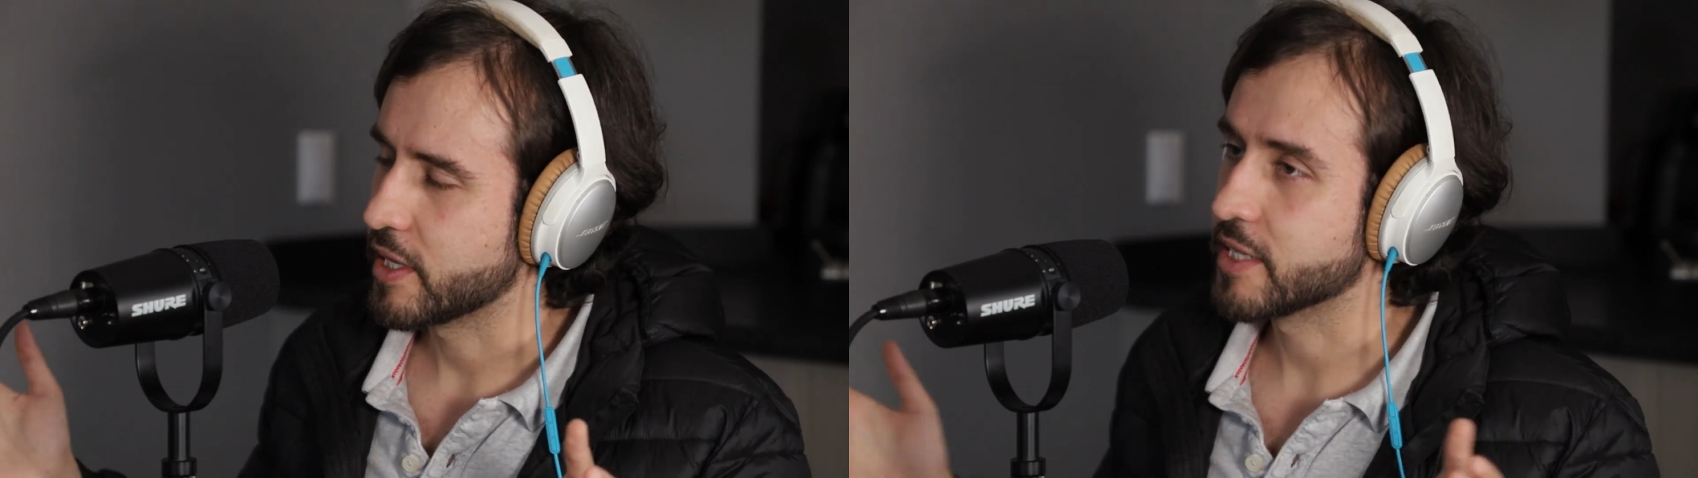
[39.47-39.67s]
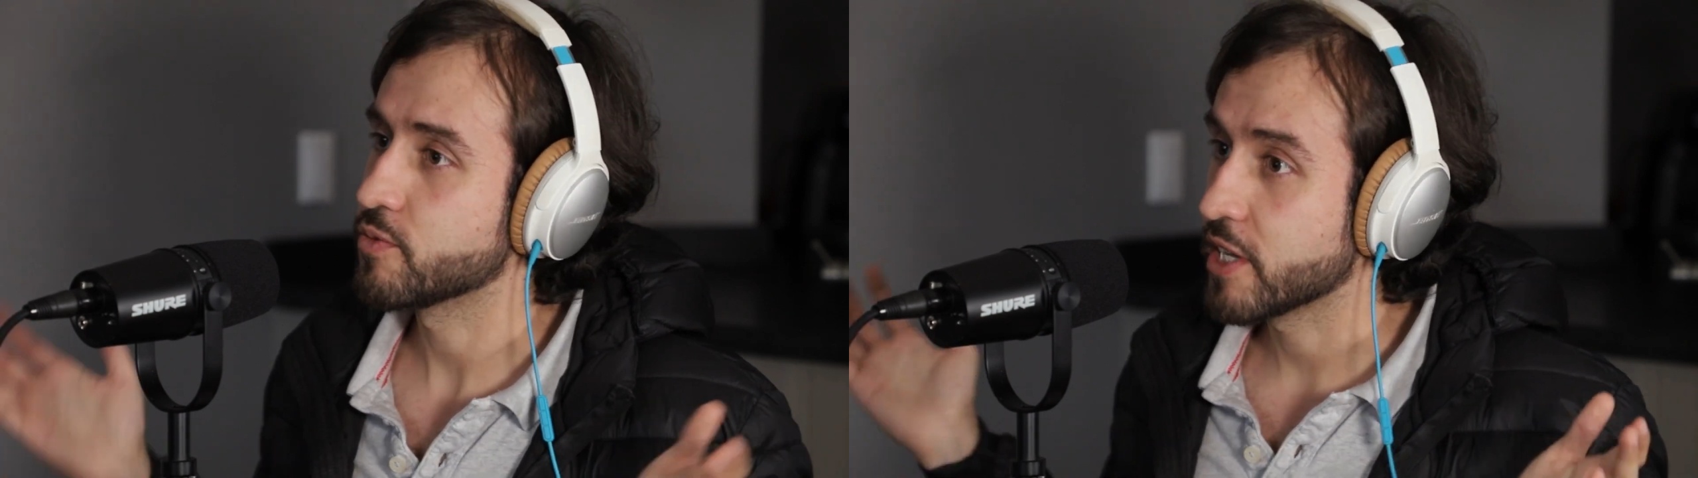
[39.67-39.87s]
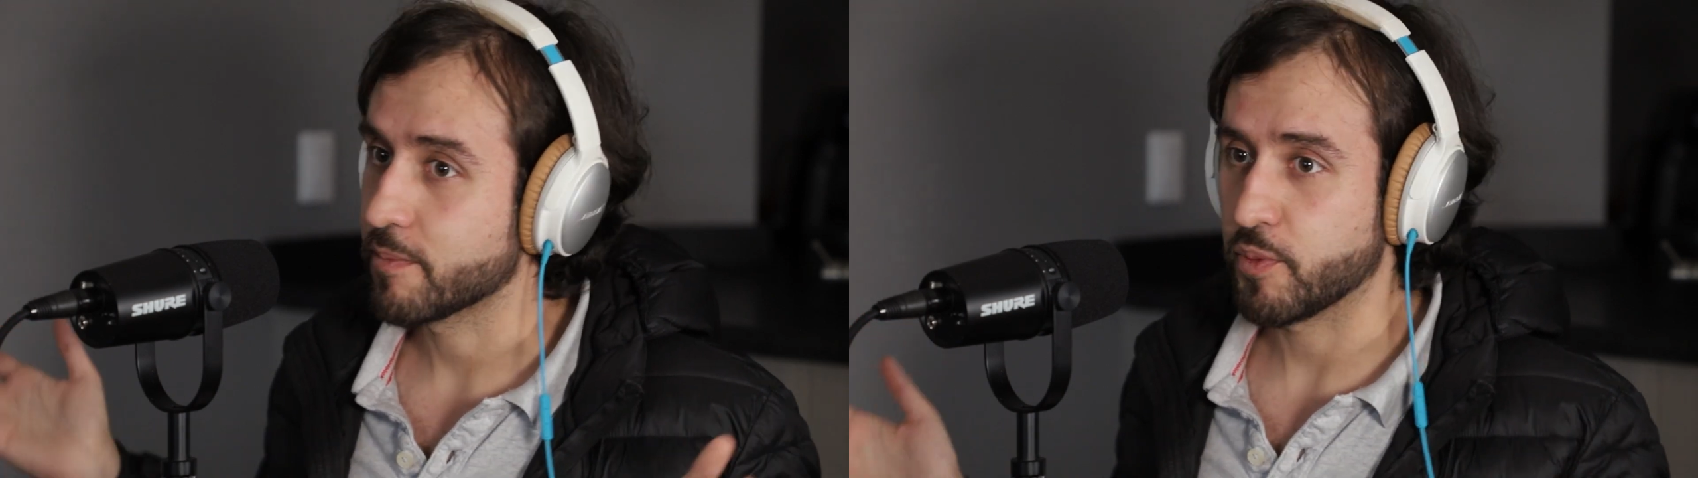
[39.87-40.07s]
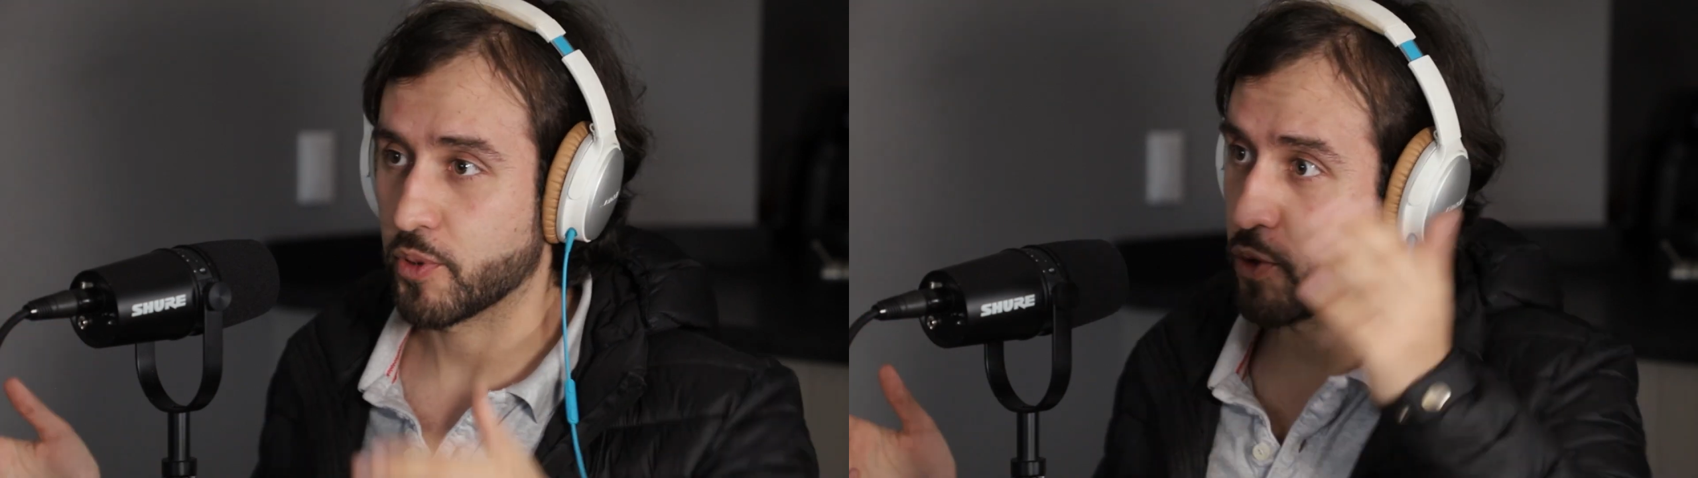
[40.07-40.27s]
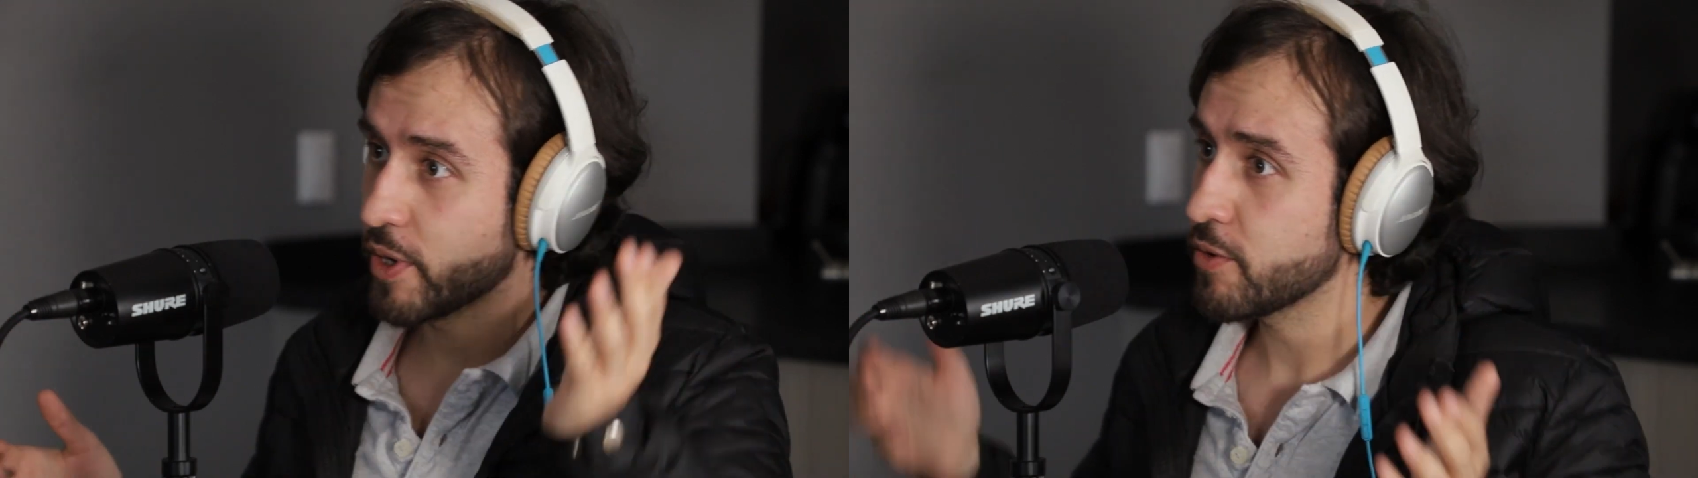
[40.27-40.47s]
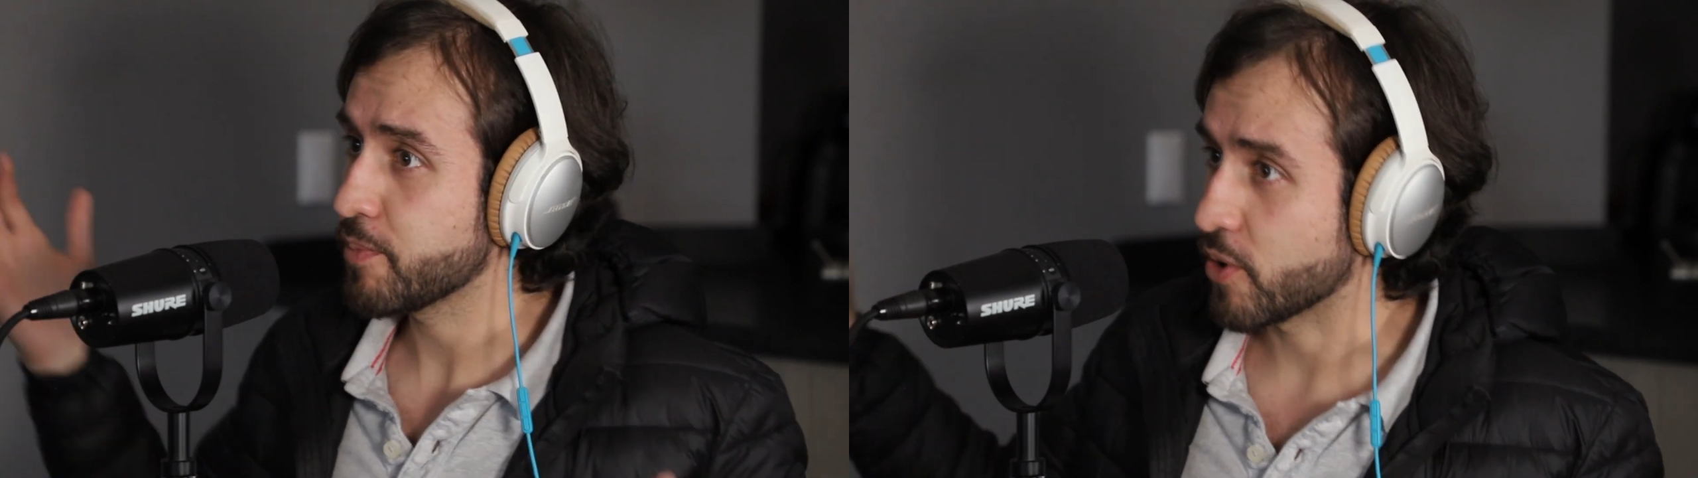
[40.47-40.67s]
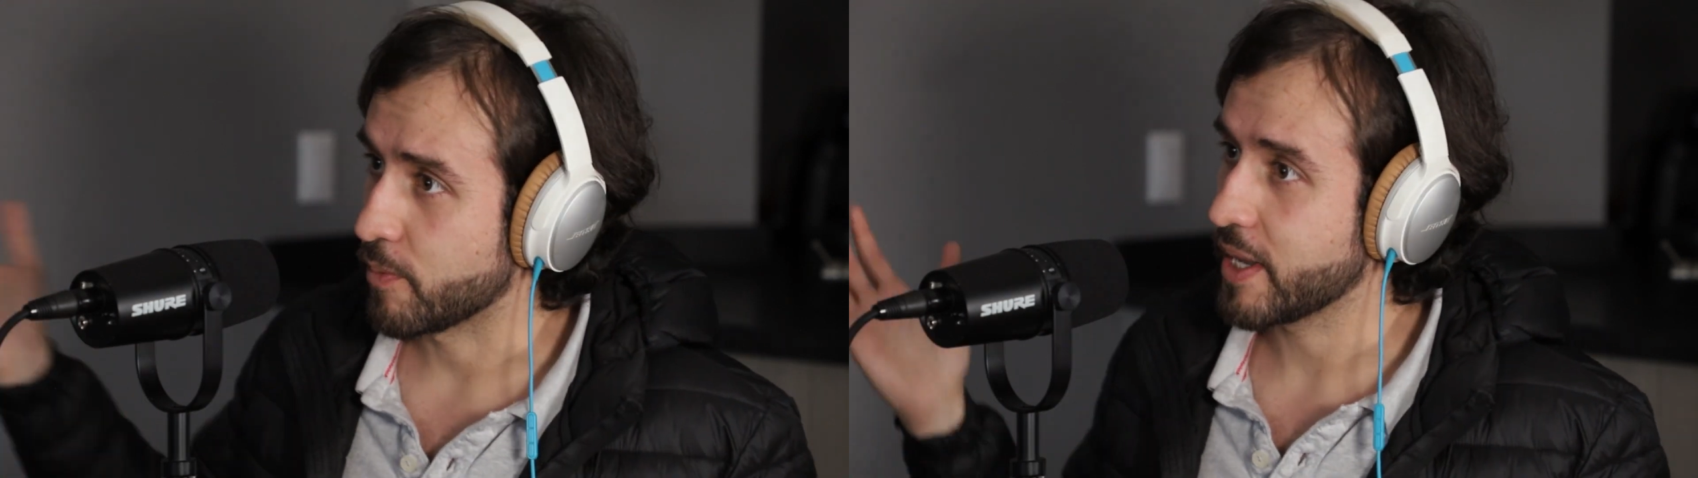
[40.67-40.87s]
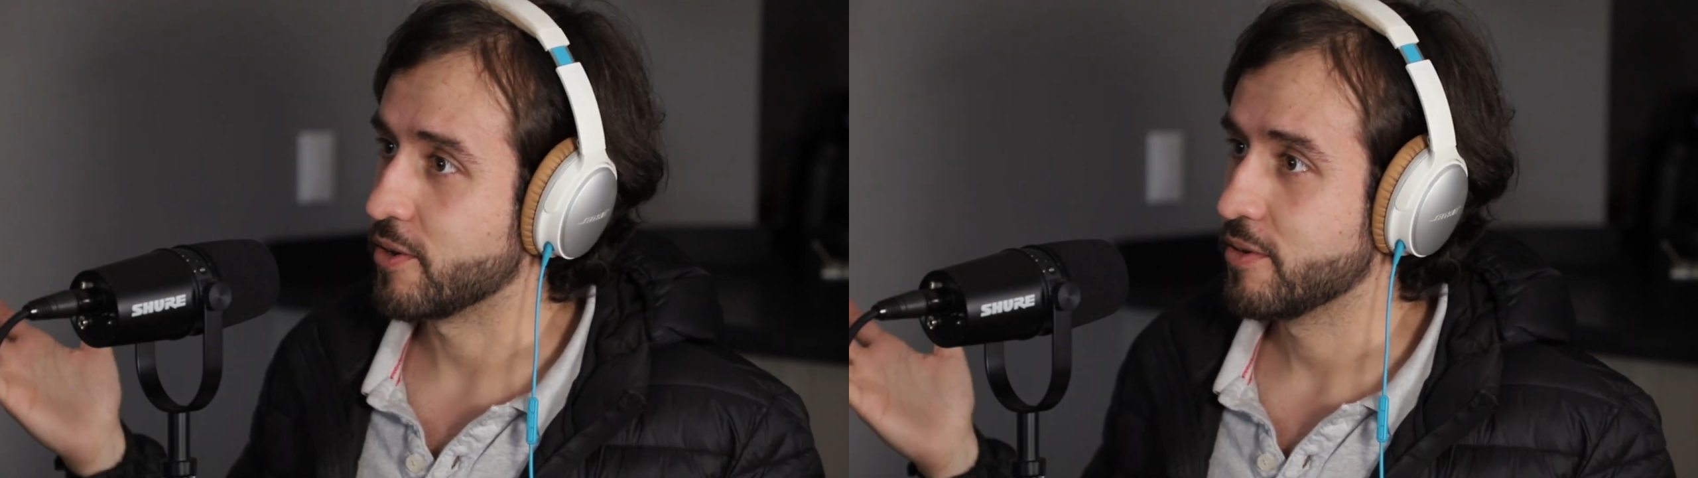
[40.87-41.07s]
y es un ejemplo por lo bueno y por lo
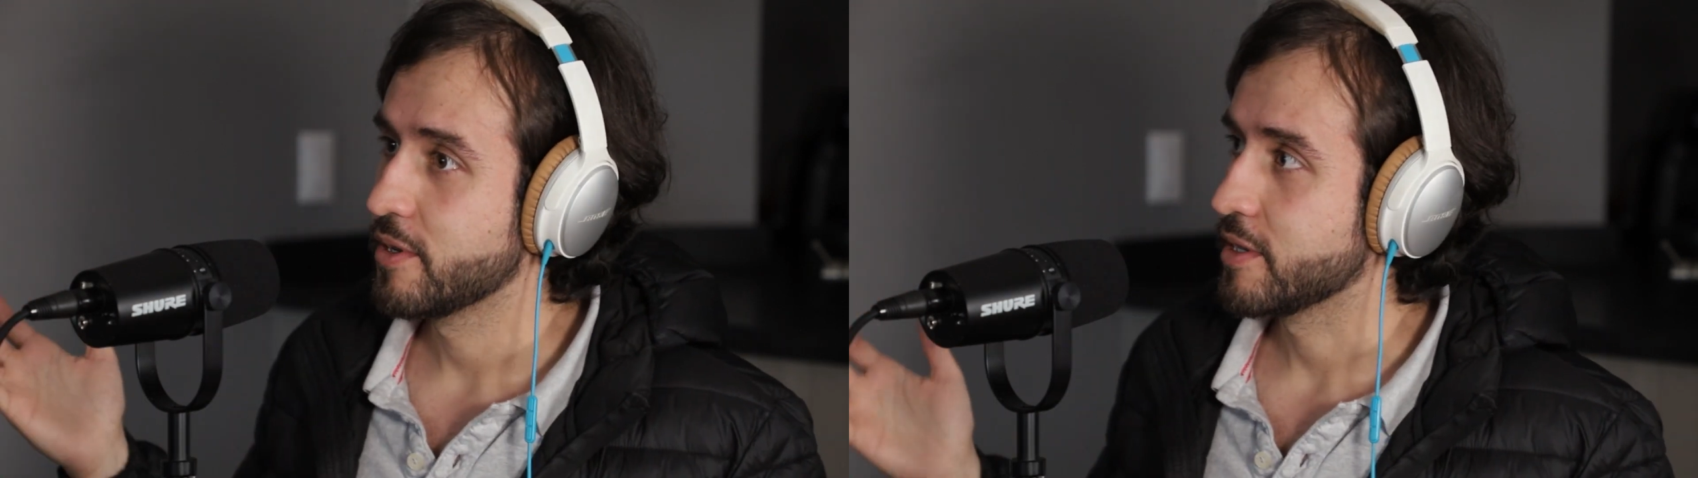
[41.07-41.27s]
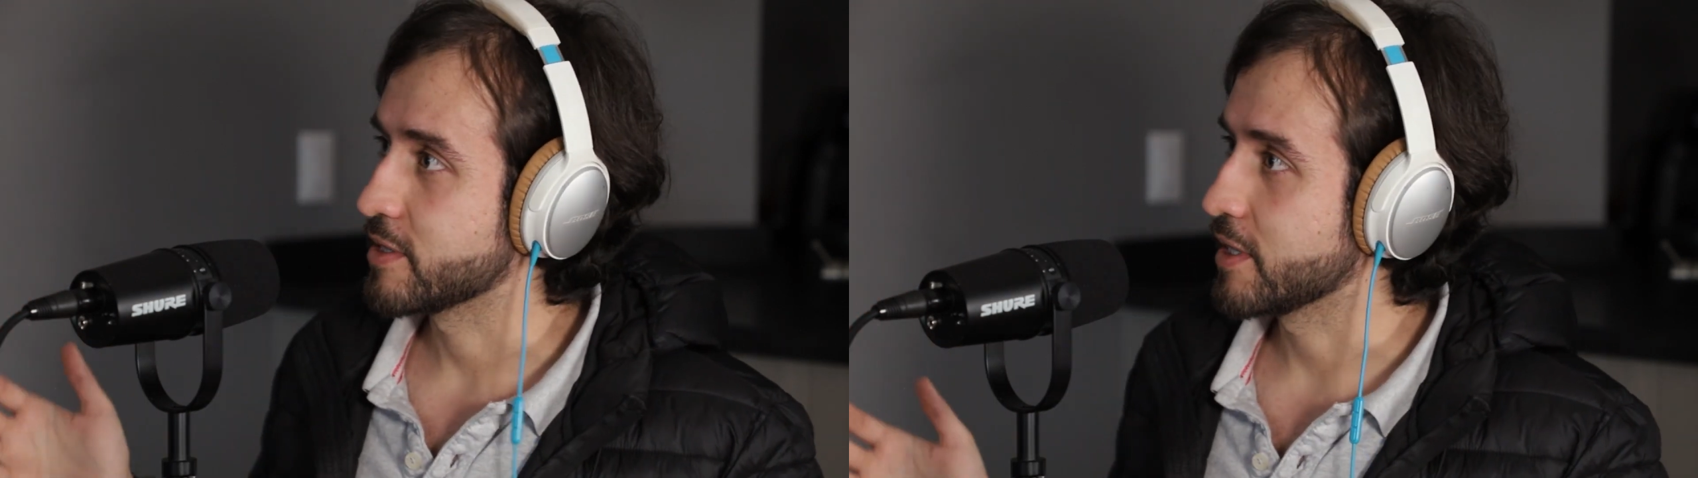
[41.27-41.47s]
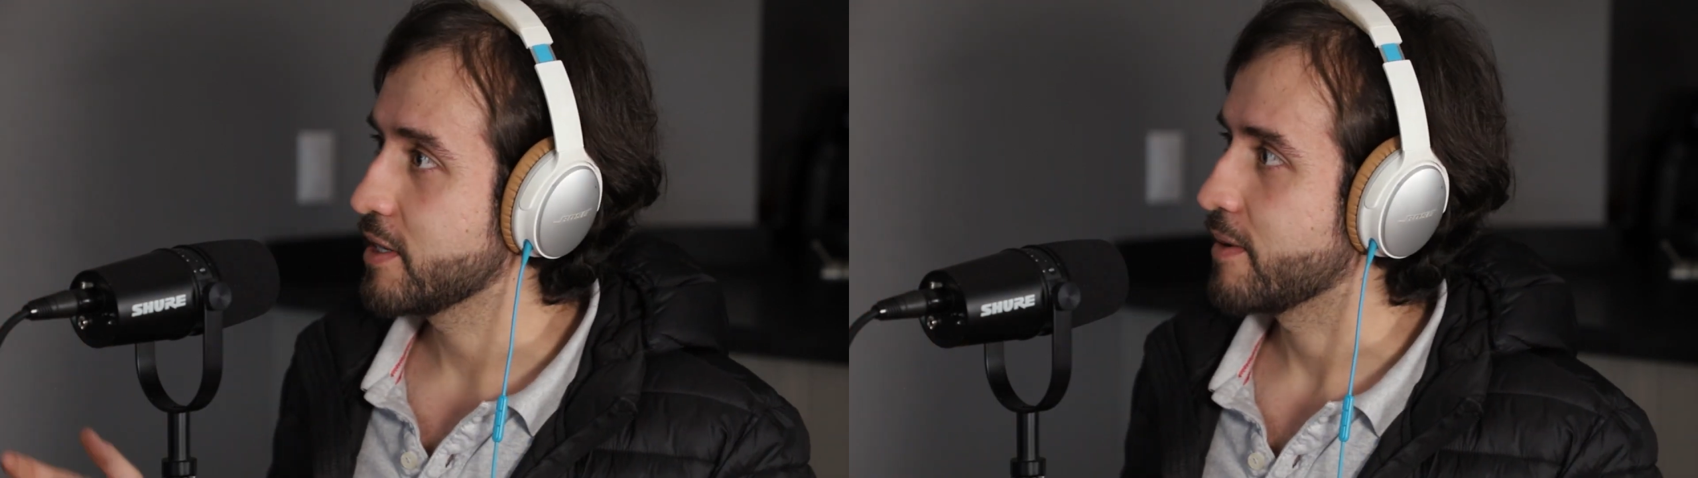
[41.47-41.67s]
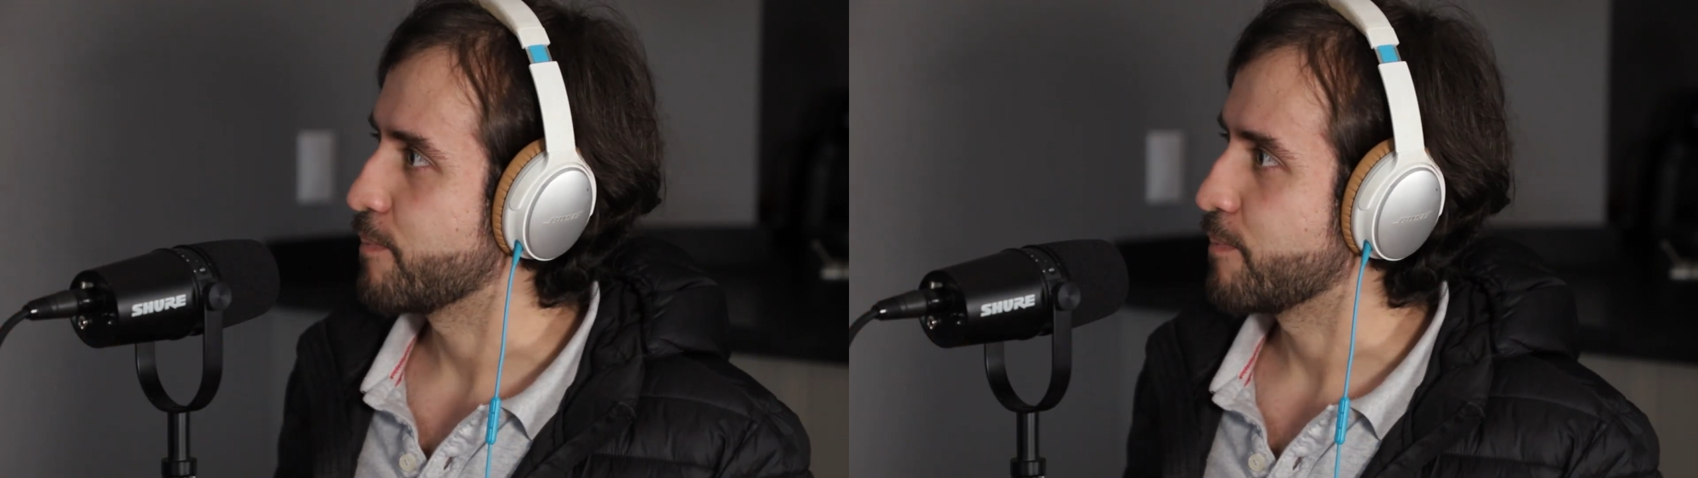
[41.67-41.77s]
malo, ¿sí?